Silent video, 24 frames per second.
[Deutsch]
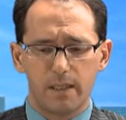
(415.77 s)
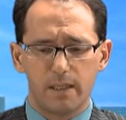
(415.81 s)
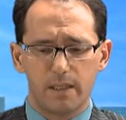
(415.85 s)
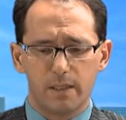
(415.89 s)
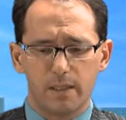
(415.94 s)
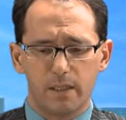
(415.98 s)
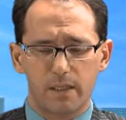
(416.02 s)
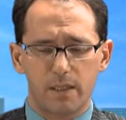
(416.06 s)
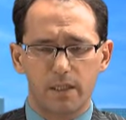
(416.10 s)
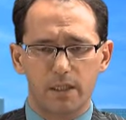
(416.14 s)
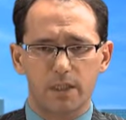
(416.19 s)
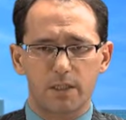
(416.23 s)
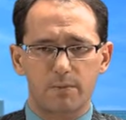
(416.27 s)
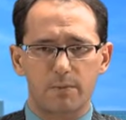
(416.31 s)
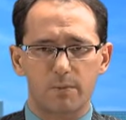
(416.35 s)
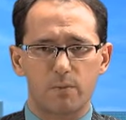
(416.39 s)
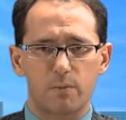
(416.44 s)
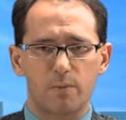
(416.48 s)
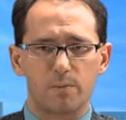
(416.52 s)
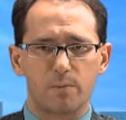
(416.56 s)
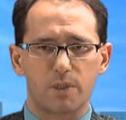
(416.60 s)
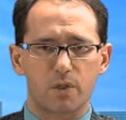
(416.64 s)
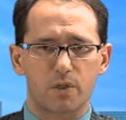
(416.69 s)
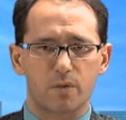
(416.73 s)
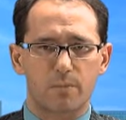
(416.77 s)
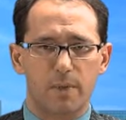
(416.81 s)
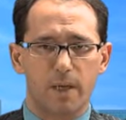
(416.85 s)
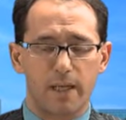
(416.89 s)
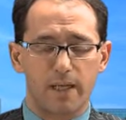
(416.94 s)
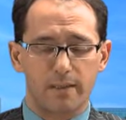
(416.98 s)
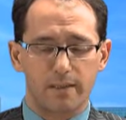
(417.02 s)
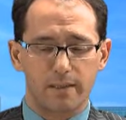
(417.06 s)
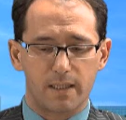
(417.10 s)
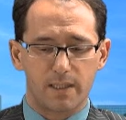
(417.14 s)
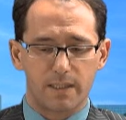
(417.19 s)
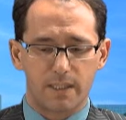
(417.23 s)
Hier ging es beim Umsatz um
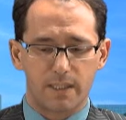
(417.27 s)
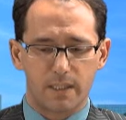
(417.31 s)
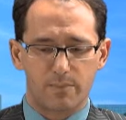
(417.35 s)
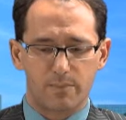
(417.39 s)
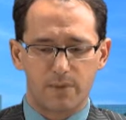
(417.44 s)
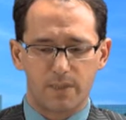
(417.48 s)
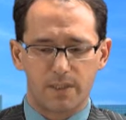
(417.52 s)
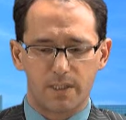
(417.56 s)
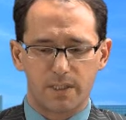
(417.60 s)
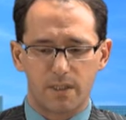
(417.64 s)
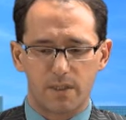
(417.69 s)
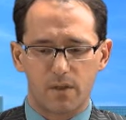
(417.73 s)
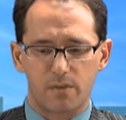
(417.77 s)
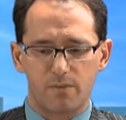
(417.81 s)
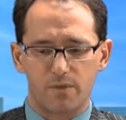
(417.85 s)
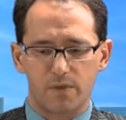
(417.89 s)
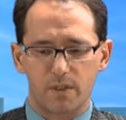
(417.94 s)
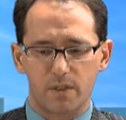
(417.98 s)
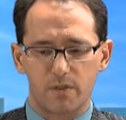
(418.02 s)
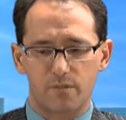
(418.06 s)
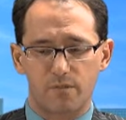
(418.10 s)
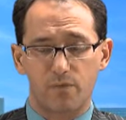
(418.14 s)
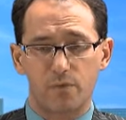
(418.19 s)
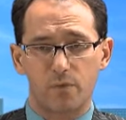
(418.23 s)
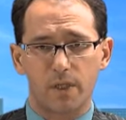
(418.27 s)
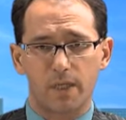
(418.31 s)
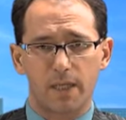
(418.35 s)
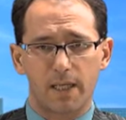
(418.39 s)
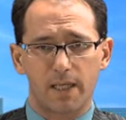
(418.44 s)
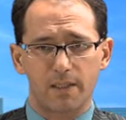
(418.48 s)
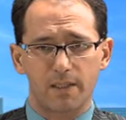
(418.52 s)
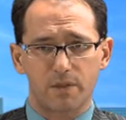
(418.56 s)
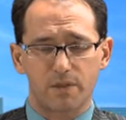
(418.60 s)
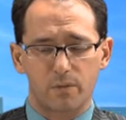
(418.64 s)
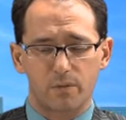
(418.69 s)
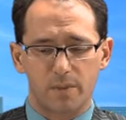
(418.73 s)
31 Prozent aufwärts auf
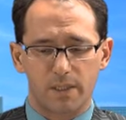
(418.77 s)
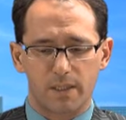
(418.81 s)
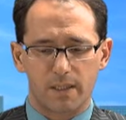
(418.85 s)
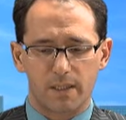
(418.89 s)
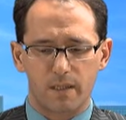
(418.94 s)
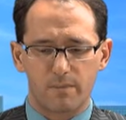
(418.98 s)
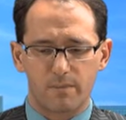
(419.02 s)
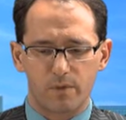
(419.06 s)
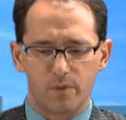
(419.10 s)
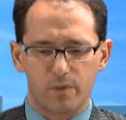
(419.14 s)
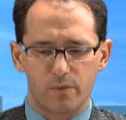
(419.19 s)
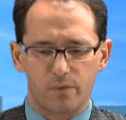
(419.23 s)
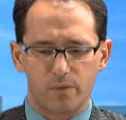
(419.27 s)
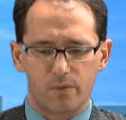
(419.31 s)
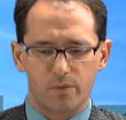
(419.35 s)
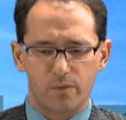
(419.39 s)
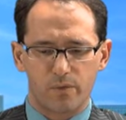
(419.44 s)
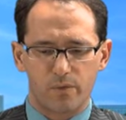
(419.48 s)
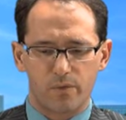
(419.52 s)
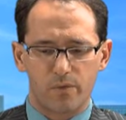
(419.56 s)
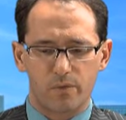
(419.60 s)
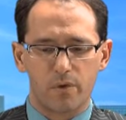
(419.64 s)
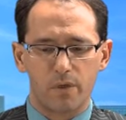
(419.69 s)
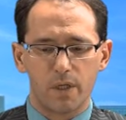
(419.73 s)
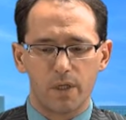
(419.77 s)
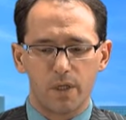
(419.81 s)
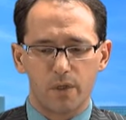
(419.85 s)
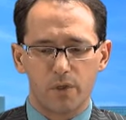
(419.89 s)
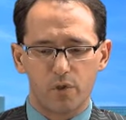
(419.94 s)
101,3 Millionen Euro.